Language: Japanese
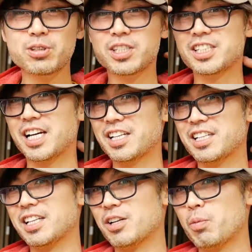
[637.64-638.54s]
売りされ
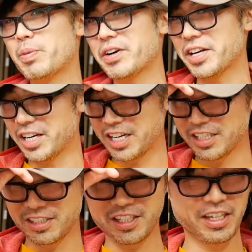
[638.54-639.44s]
てて600円からな
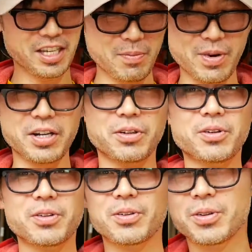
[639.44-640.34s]
んですねヤンマー
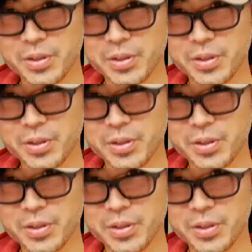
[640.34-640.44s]
のこ